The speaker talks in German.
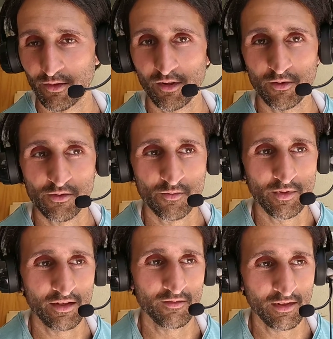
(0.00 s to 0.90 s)
Zucker
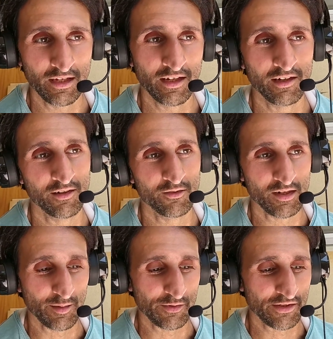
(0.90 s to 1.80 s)
konsumieren weniger
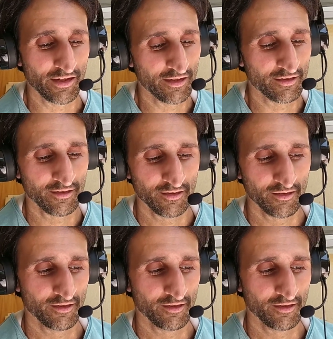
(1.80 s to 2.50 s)
oder abstellen